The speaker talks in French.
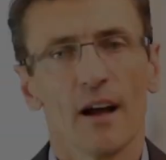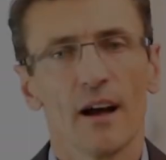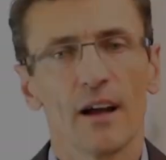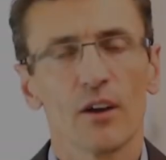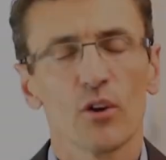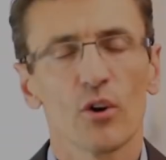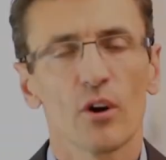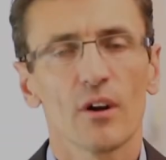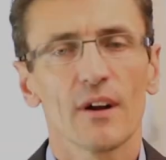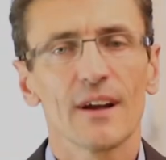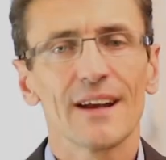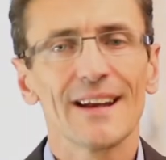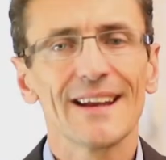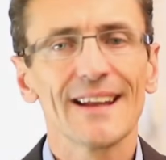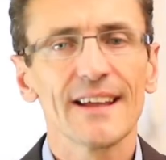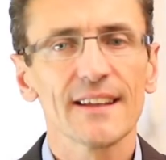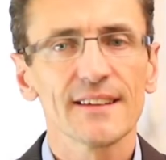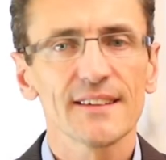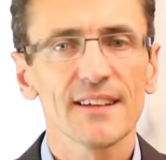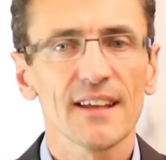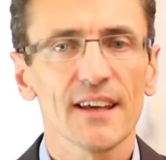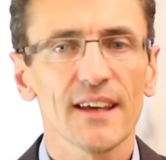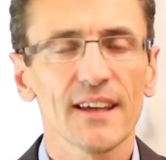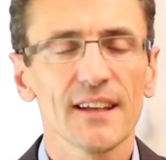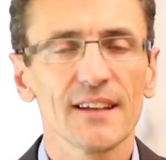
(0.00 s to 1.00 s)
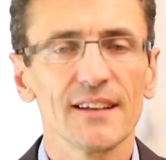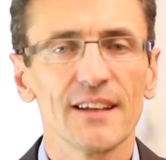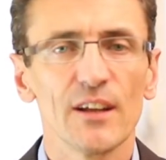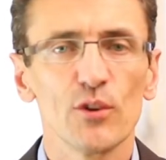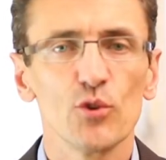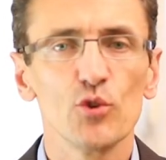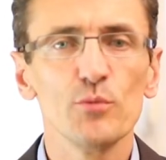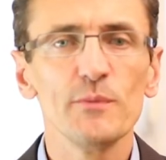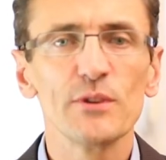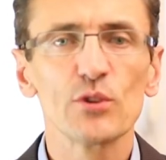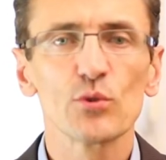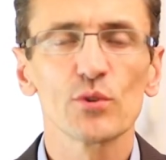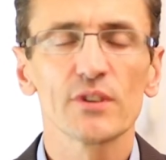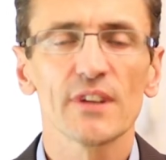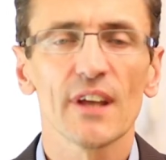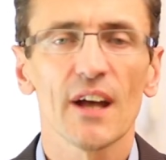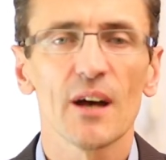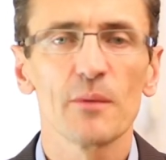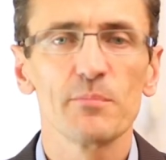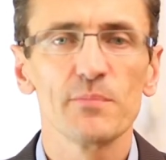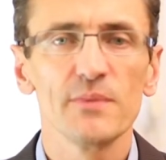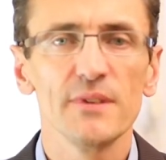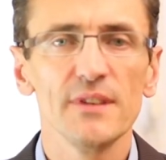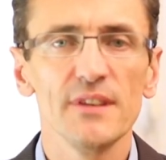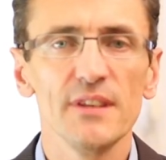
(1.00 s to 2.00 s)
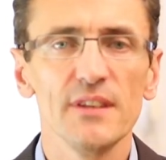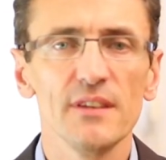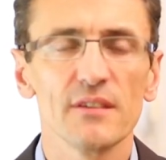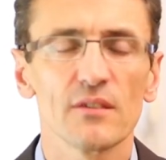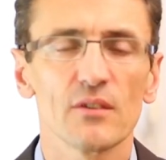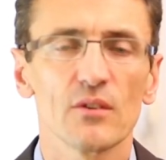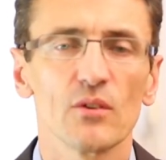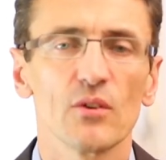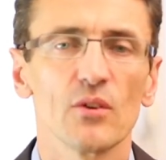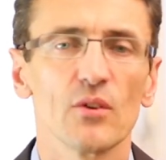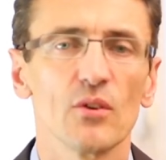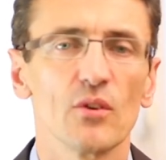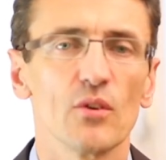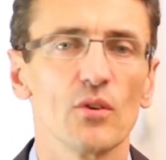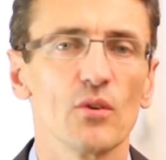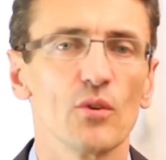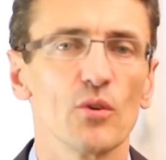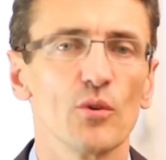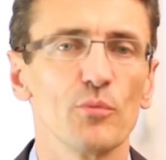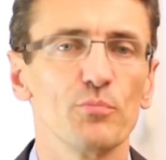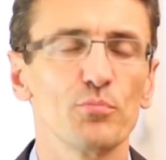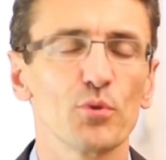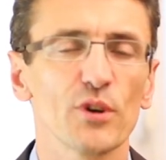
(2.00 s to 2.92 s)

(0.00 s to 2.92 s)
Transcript: Alors l'intérêt de la luminothérapie euh,